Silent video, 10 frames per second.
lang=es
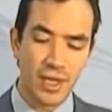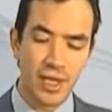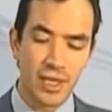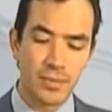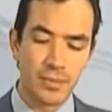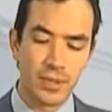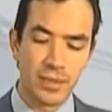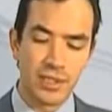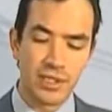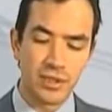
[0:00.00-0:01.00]
en mi
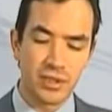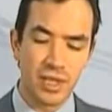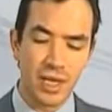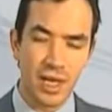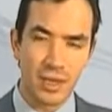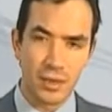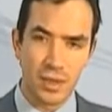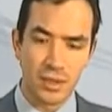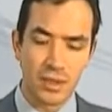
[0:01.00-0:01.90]
visión del hardware.